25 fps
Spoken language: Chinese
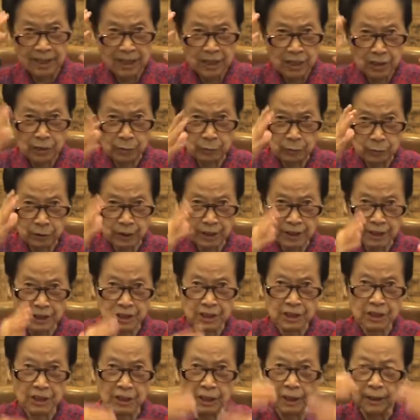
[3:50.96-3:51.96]
你有了
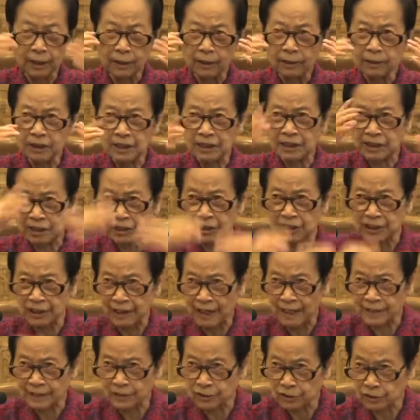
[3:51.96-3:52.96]
智了，你
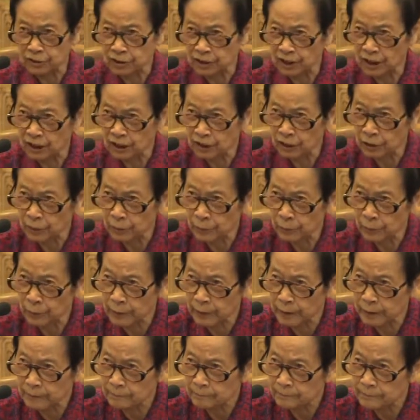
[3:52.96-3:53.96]
自然就生了
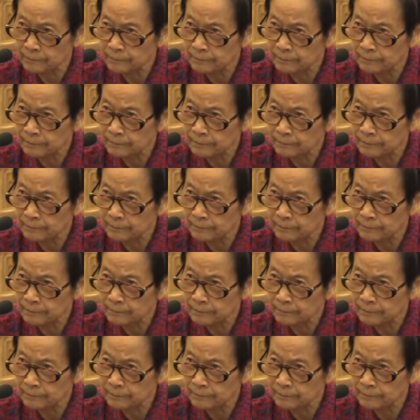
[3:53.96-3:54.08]
慧。